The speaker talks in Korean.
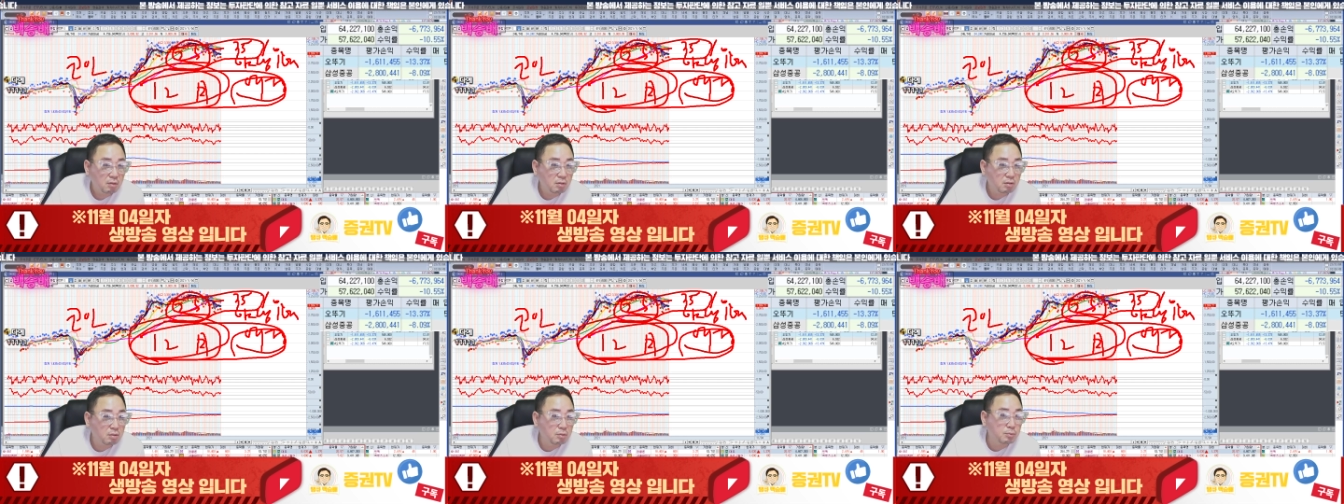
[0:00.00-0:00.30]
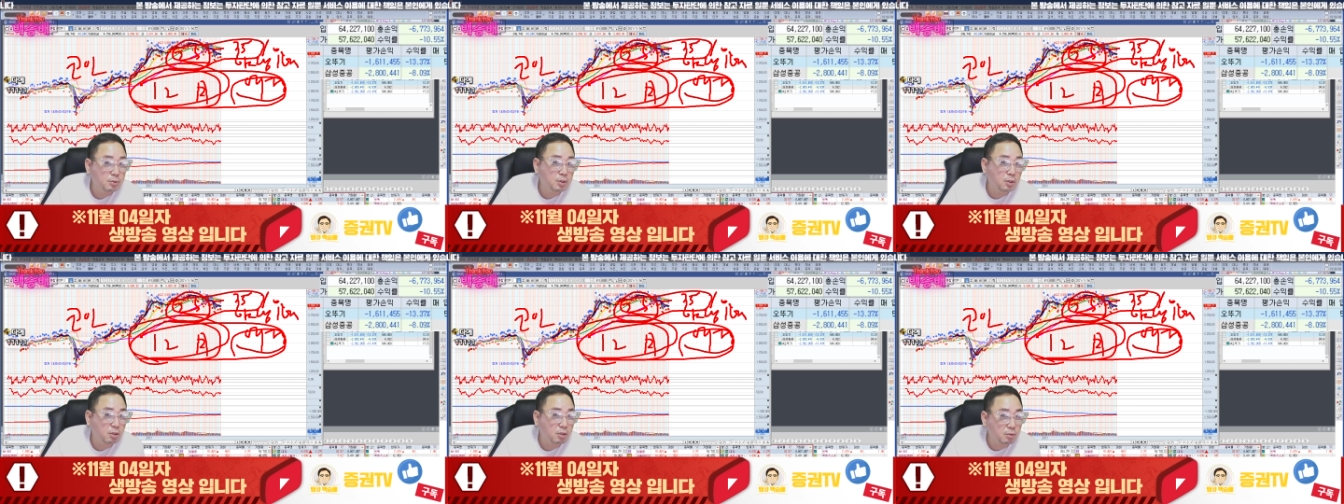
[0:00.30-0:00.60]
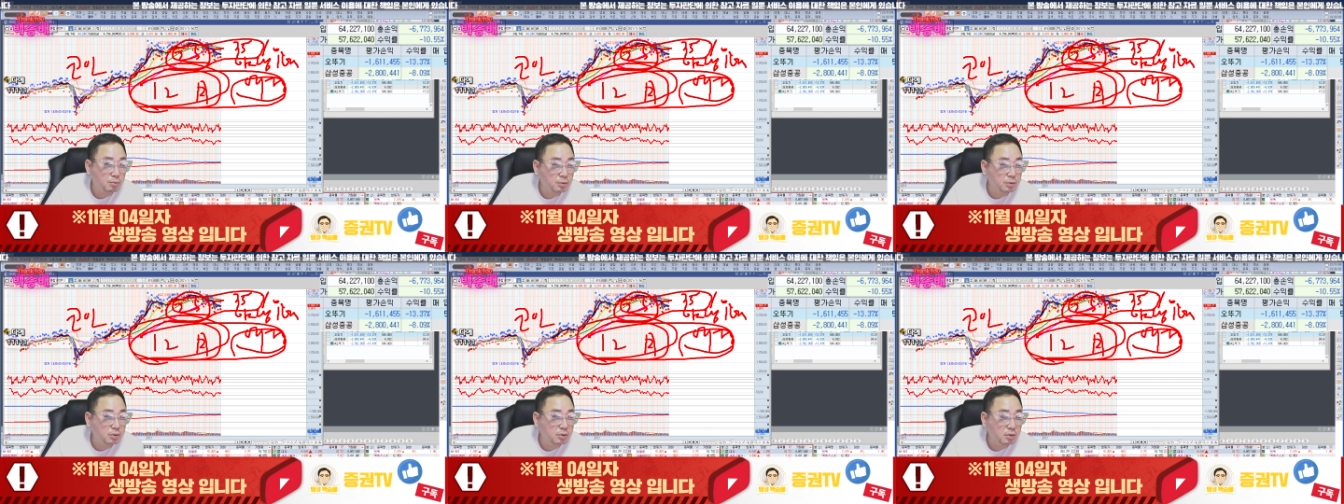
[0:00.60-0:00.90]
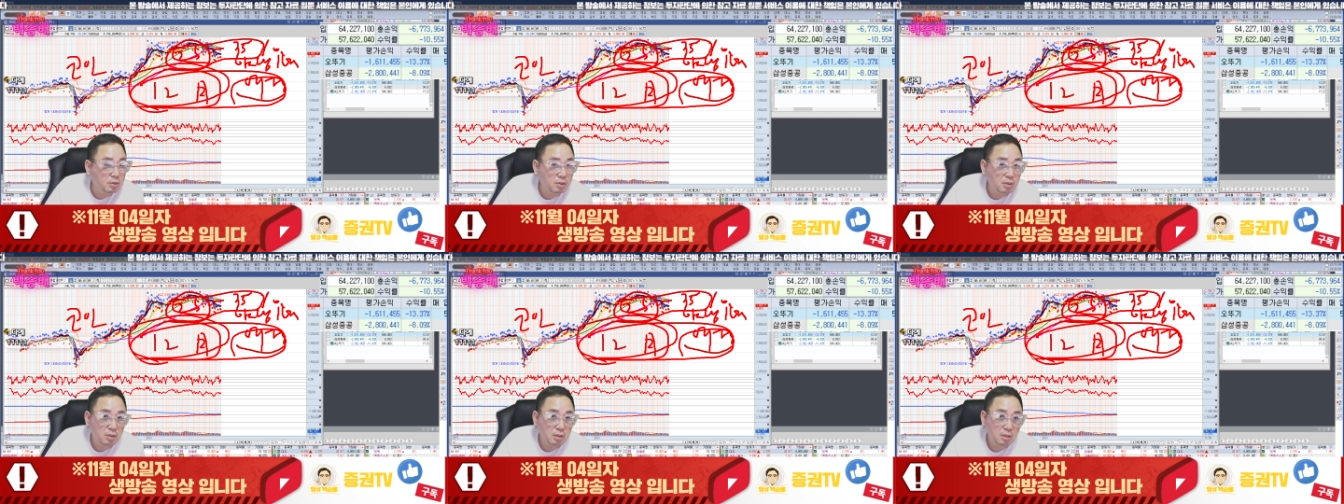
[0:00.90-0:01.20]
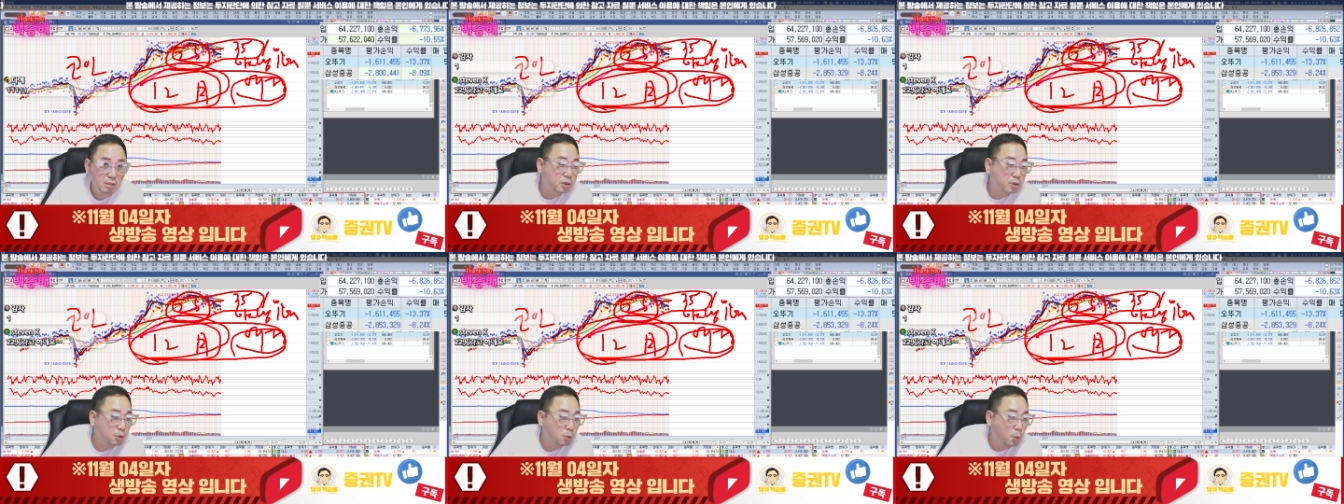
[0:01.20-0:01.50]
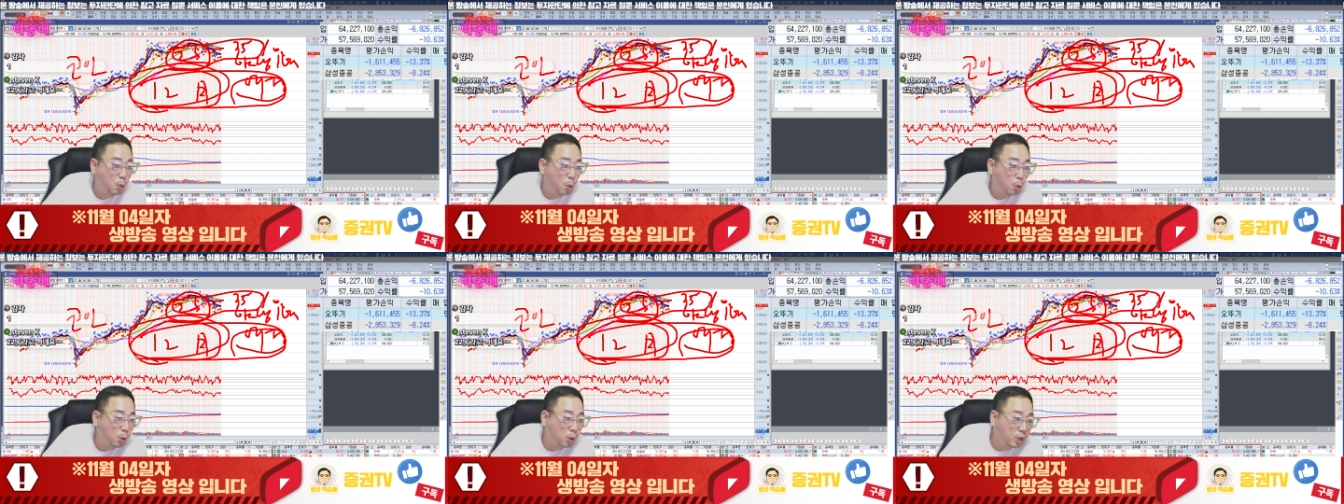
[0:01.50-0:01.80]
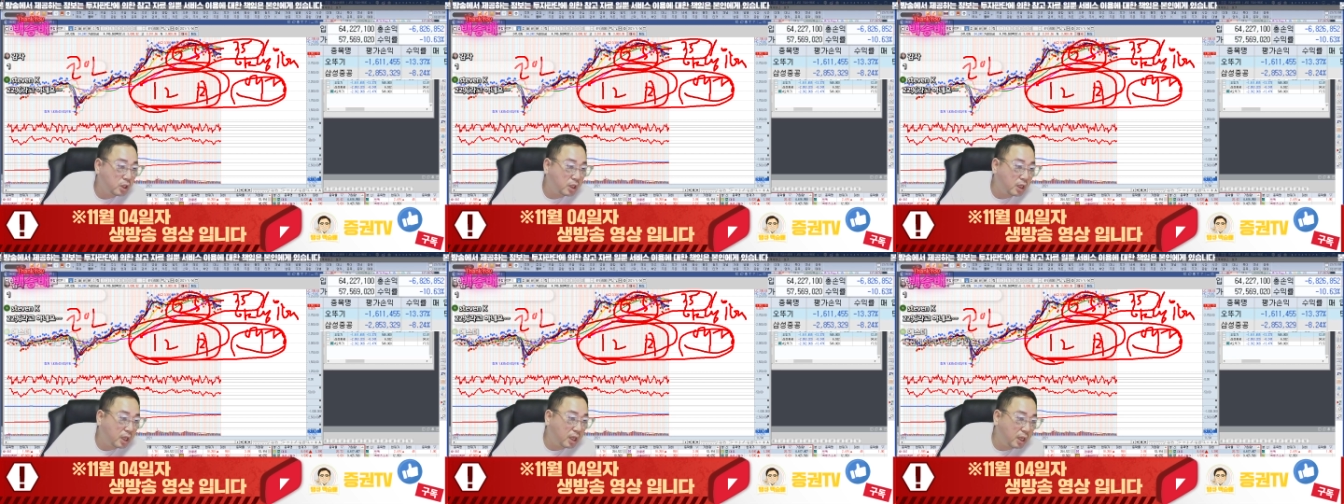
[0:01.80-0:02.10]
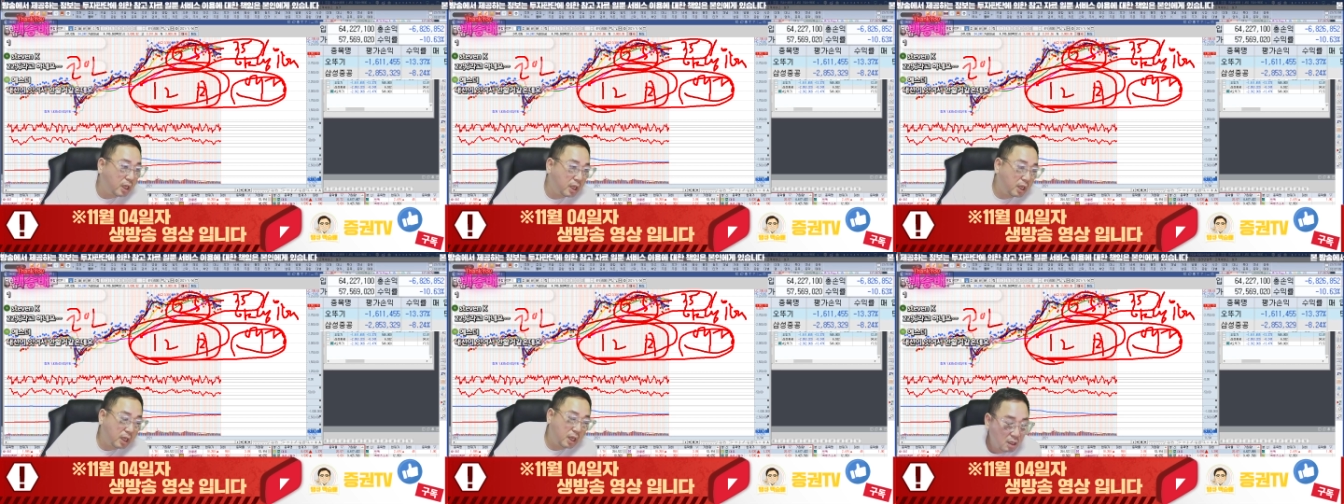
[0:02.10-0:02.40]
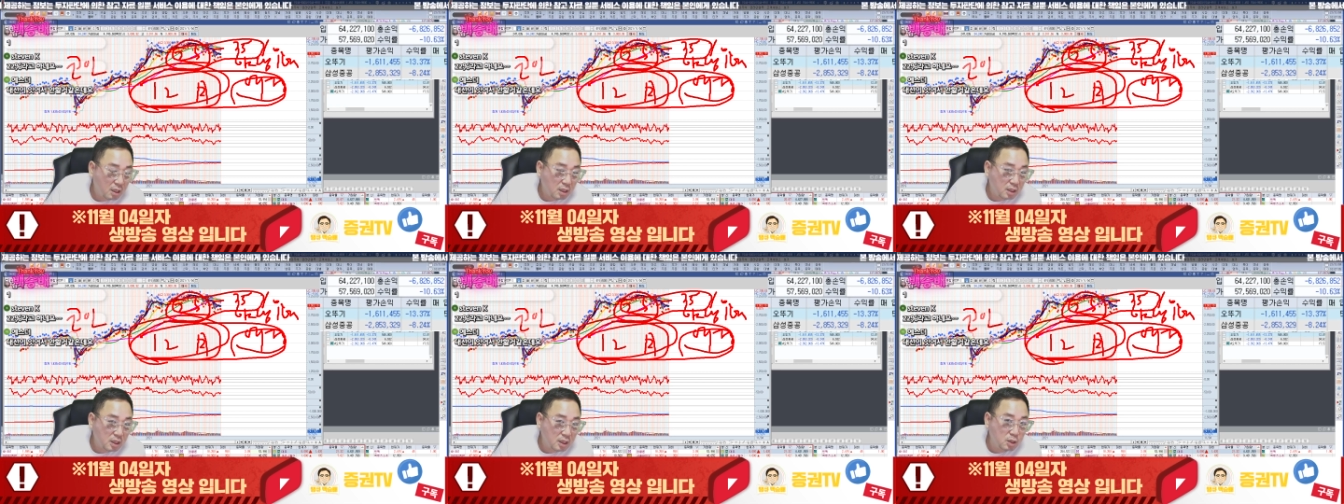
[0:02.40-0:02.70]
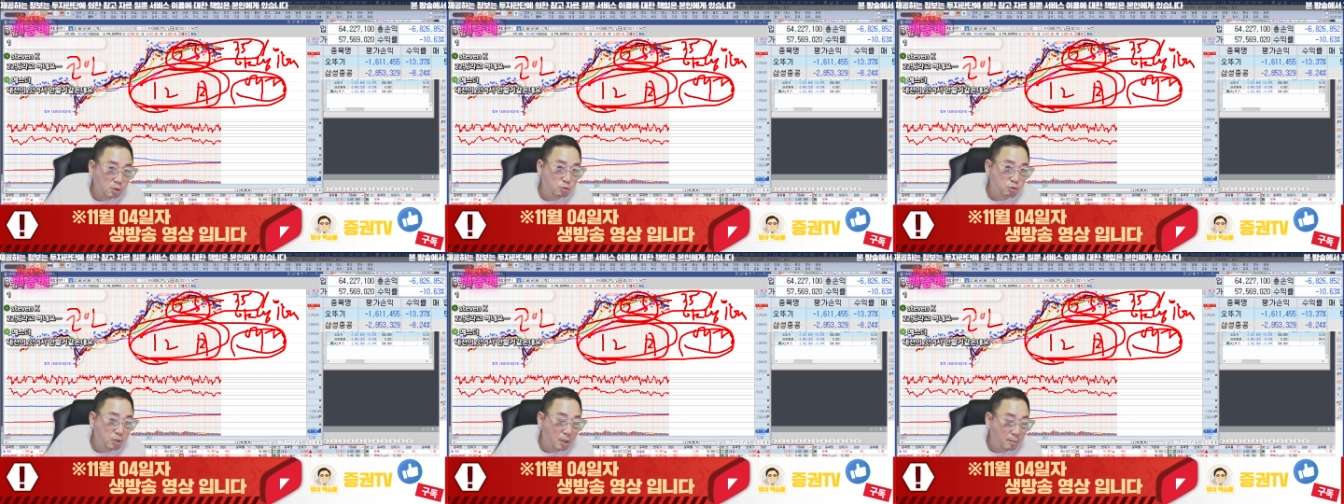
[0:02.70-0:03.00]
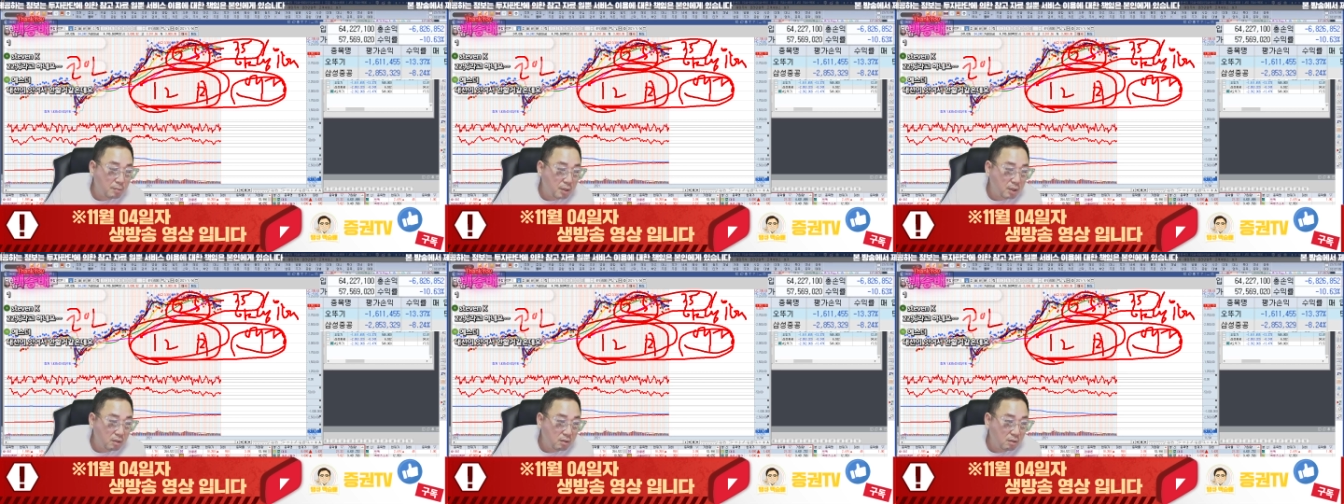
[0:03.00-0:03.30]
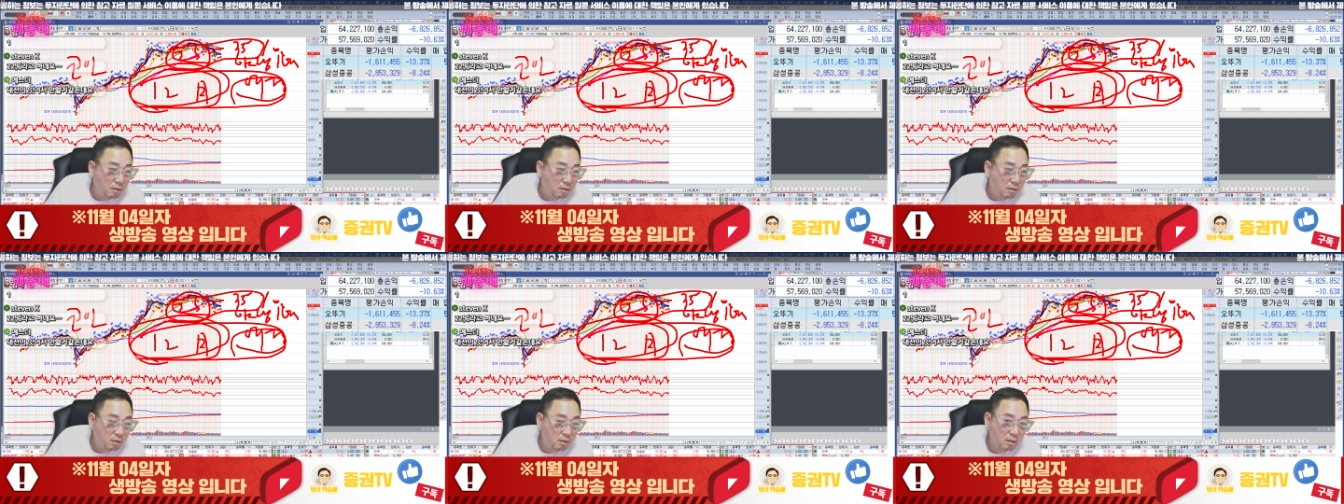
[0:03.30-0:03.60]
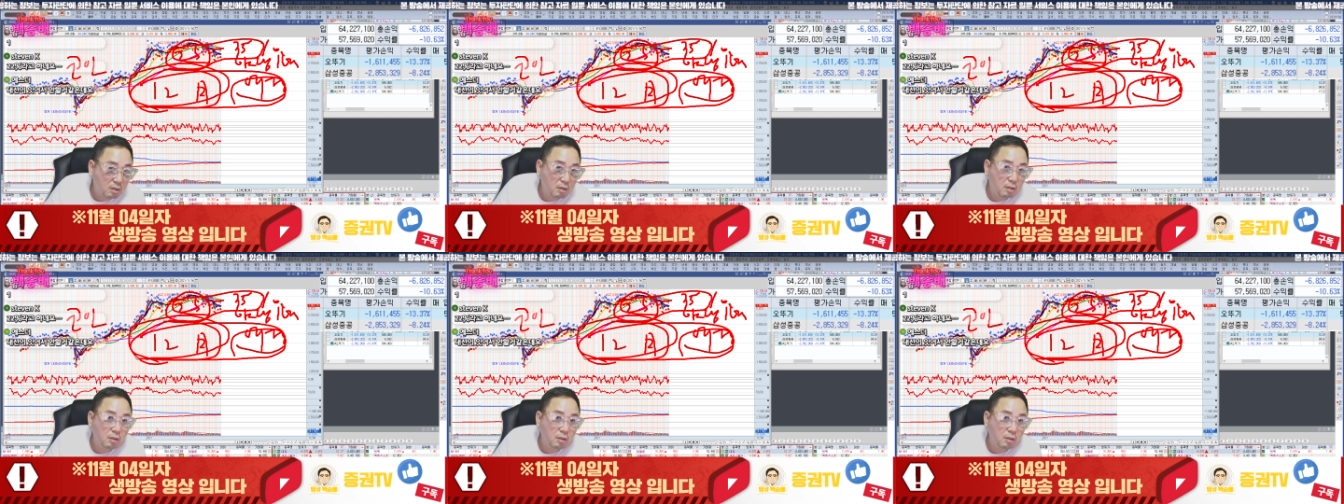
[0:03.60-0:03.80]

그러면 여러분들 코인의 인구가 많어?